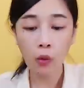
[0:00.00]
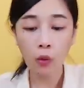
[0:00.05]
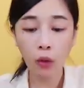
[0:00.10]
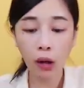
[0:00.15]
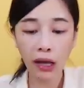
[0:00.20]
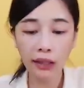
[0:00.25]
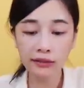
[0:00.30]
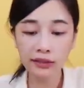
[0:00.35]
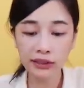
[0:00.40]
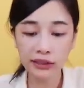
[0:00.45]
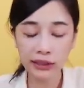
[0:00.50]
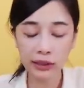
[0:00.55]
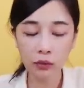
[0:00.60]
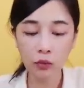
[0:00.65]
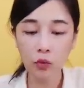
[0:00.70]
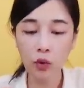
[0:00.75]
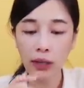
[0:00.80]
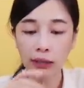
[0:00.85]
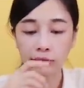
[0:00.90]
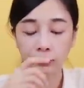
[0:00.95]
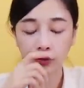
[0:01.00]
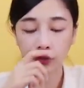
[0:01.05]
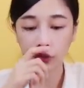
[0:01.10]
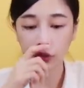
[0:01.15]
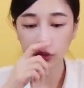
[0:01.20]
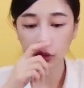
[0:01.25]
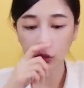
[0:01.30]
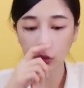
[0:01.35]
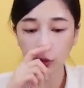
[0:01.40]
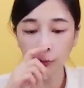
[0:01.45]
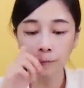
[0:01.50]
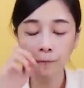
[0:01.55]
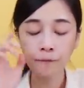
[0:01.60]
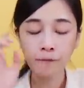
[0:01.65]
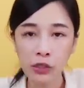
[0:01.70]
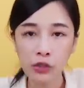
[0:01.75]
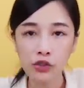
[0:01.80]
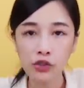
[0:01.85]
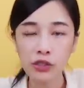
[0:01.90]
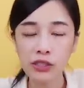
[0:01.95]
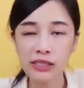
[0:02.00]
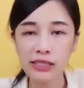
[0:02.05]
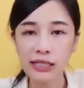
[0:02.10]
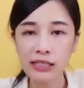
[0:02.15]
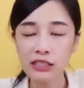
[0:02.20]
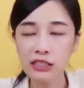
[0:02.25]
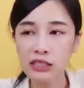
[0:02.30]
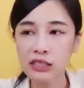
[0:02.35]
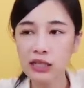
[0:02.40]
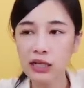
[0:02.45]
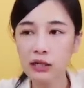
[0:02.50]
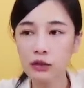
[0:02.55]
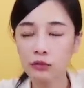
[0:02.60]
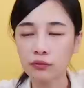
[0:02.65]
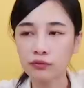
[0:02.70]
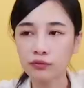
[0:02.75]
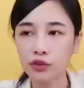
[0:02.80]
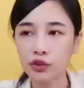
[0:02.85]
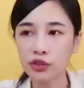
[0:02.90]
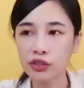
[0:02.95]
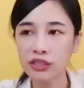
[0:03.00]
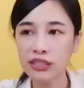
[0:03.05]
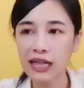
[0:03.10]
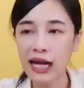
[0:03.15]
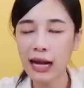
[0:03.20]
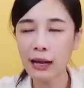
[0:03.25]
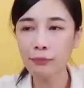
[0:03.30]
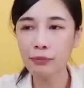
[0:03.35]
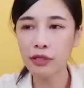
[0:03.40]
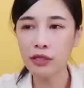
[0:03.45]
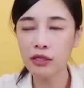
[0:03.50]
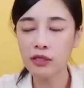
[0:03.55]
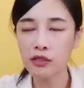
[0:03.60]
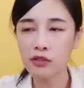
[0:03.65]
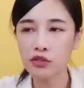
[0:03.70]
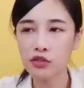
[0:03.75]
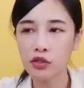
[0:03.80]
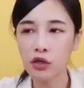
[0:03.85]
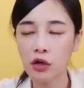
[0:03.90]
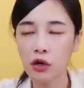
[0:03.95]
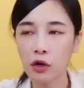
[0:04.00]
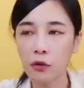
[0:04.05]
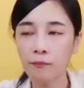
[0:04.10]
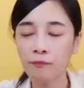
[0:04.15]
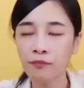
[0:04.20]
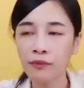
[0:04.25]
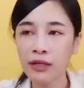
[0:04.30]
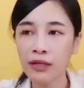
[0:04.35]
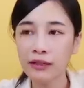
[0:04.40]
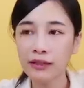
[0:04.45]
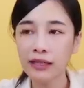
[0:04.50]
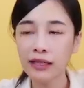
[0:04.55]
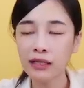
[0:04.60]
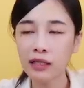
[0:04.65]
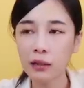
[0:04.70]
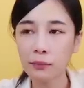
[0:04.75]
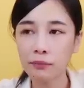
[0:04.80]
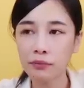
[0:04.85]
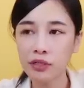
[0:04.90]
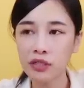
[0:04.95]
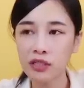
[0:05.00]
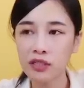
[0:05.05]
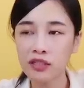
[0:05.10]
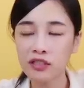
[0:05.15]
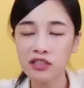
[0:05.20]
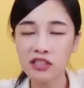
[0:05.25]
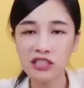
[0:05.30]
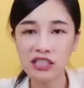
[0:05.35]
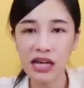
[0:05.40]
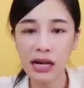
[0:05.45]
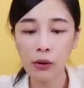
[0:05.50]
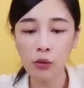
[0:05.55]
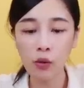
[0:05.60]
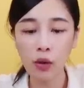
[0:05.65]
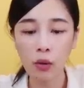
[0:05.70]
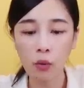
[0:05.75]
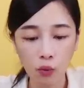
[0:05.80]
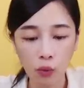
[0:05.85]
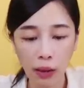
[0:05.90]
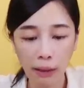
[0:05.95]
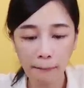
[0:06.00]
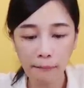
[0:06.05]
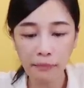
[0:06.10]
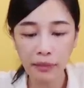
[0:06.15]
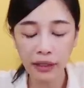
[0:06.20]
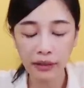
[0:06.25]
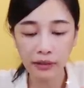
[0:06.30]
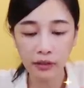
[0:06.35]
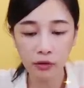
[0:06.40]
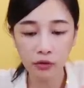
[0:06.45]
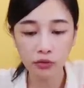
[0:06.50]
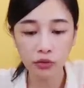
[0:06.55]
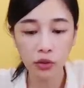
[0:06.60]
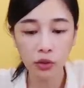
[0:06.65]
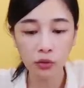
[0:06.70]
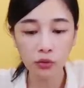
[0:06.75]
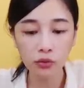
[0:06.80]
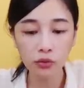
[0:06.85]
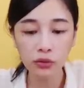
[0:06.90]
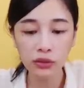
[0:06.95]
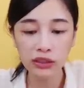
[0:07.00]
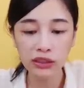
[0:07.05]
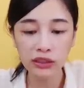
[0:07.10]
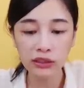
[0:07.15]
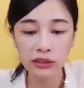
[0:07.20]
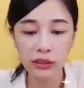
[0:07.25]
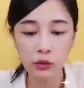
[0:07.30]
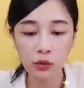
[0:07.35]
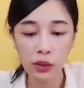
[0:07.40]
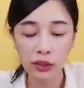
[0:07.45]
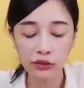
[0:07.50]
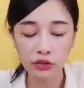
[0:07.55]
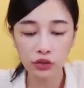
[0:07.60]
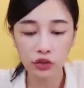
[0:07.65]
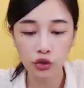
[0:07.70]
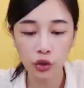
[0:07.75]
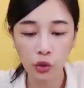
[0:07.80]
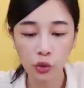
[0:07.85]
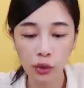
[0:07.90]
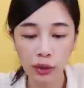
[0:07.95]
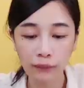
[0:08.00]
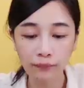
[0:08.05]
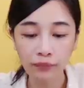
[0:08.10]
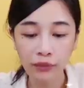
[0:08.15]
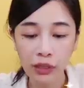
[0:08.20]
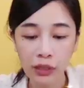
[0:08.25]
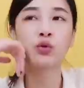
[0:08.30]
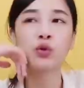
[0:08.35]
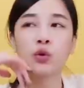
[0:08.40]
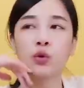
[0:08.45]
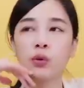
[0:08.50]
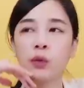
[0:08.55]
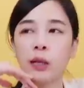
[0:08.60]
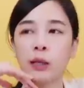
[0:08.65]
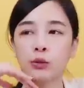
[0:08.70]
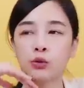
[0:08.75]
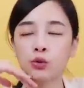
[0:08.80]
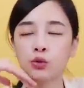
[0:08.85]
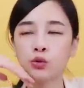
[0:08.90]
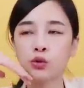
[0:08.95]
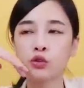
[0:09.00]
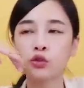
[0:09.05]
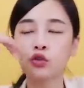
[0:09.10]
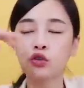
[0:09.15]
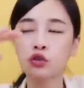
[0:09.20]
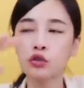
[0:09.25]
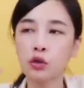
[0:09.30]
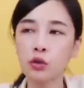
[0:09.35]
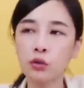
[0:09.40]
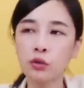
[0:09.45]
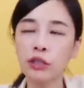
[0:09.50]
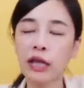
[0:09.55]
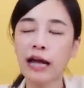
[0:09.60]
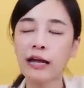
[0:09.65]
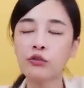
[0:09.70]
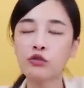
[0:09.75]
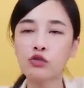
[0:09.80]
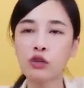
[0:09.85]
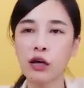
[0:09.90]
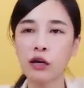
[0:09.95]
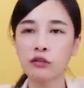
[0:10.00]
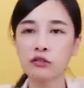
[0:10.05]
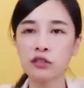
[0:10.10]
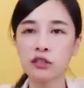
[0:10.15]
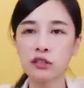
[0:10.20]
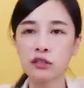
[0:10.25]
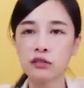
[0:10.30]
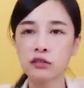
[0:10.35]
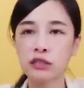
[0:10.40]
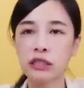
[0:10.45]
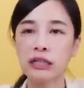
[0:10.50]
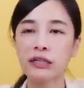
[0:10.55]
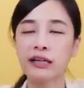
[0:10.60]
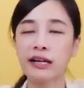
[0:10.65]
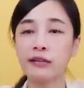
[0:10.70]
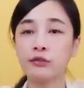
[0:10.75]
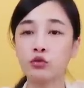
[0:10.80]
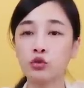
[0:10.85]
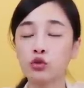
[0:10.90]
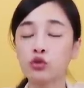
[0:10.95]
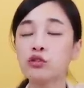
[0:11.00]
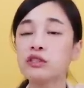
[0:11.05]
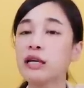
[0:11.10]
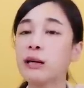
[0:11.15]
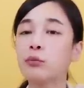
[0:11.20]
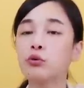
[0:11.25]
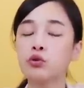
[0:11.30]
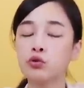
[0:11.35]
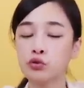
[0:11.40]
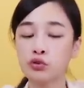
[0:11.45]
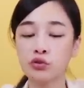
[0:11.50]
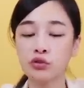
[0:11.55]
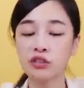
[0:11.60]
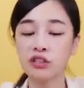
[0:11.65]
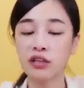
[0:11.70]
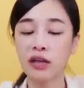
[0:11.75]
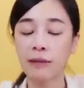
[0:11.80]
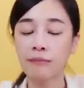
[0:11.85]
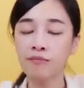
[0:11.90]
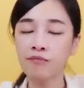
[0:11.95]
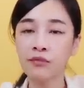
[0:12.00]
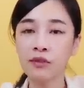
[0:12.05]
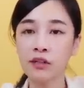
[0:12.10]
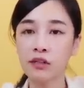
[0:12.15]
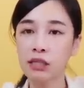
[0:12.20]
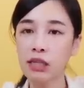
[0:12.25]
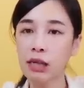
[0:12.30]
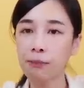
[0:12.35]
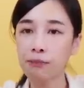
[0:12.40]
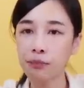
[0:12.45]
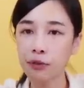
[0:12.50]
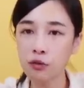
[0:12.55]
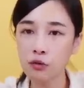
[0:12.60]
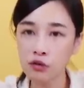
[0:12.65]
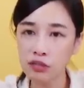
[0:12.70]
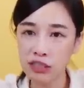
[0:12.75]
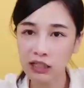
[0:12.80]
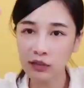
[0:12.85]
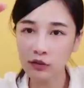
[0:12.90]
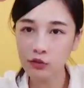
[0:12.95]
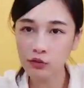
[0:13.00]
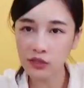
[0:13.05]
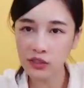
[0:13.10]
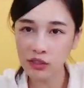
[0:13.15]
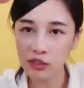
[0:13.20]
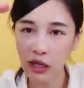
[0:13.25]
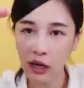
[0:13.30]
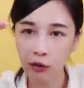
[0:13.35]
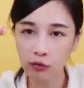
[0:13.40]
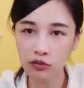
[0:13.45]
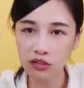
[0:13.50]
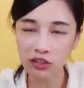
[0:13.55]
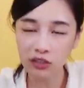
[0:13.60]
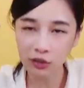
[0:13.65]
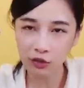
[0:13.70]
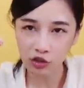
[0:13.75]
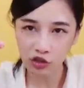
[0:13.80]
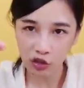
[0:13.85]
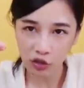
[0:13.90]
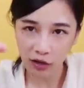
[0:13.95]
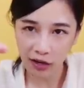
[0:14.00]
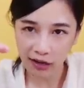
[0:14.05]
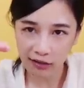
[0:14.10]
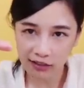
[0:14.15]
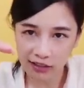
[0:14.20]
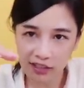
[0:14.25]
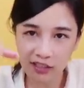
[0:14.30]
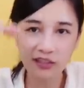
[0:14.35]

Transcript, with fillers: 哇，整碗粥，就你在吃那种就是鸭皮的时候，它那个皮的香味完美的融入了这整碗粥，哎，对我来说，我觉得粥大家最好吃的感觉就差不多就这样，它比我想象中的好吃的粥还要再